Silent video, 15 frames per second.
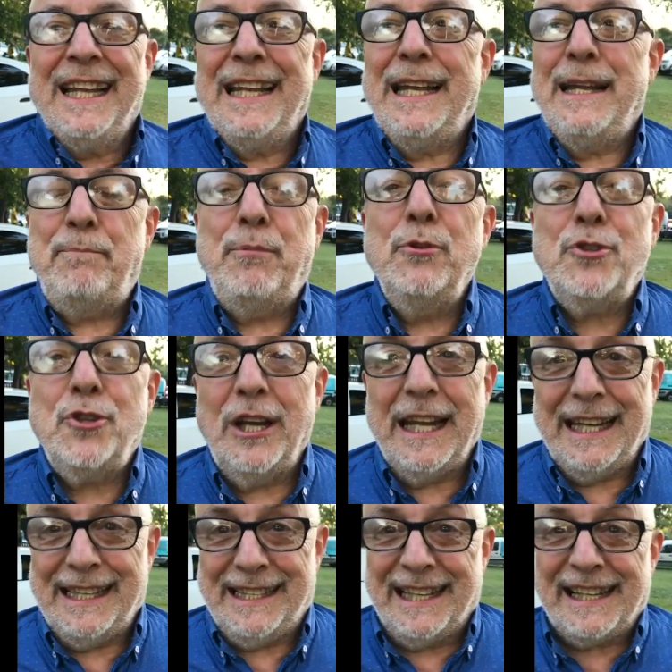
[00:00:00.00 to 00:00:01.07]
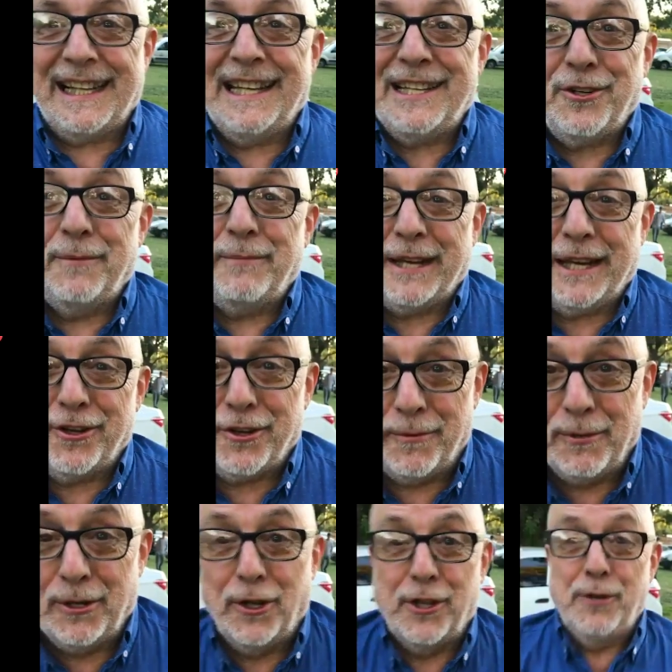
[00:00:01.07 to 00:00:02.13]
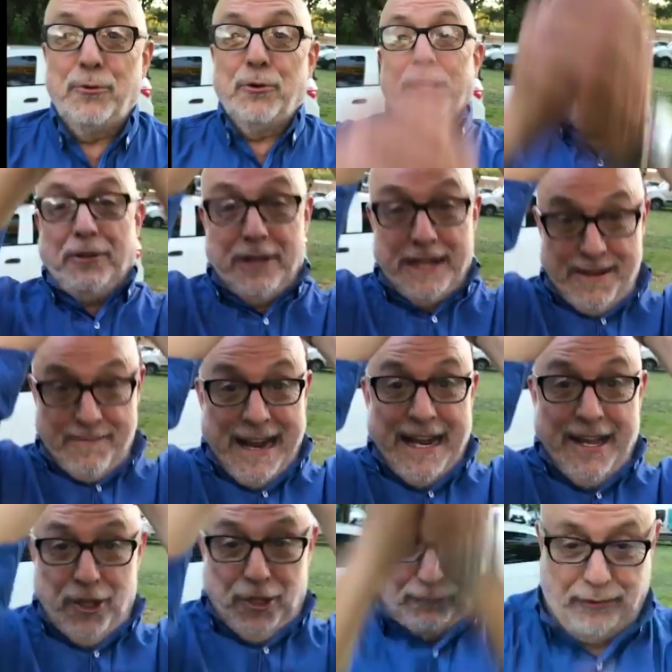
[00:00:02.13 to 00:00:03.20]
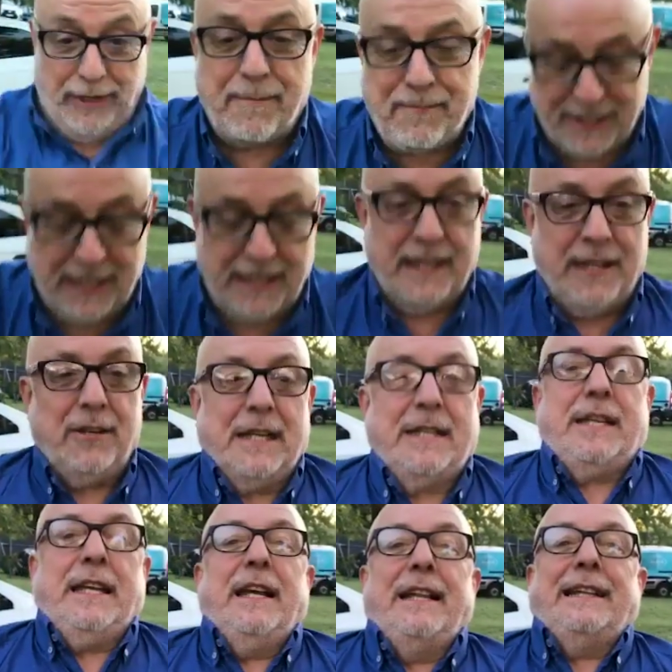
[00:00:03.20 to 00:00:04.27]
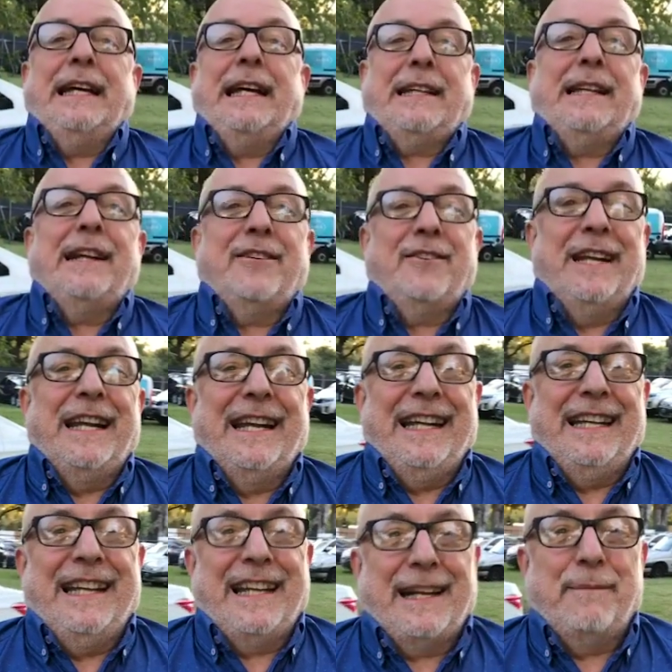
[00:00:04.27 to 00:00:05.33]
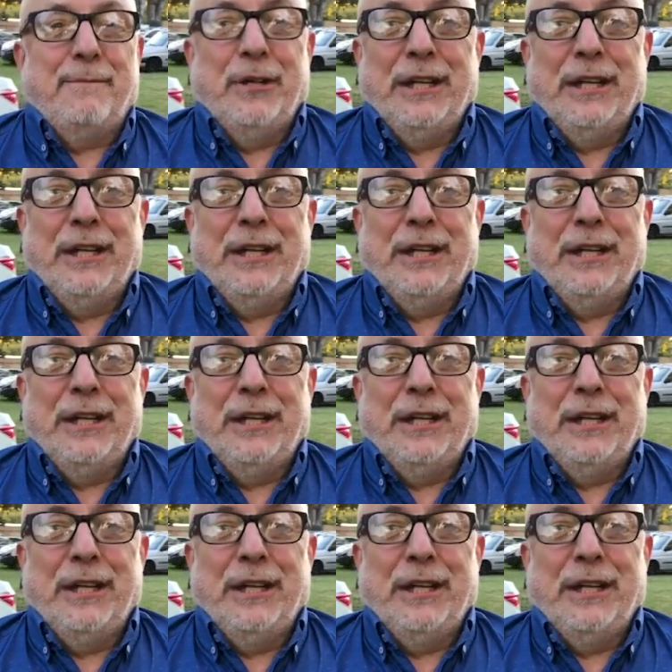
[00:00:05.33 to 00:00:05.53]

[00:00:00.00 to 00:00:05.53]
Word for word: le puso la guitarra de sombrero como en los dibujitos animados. Trapti quedó así el tarta con la guitarra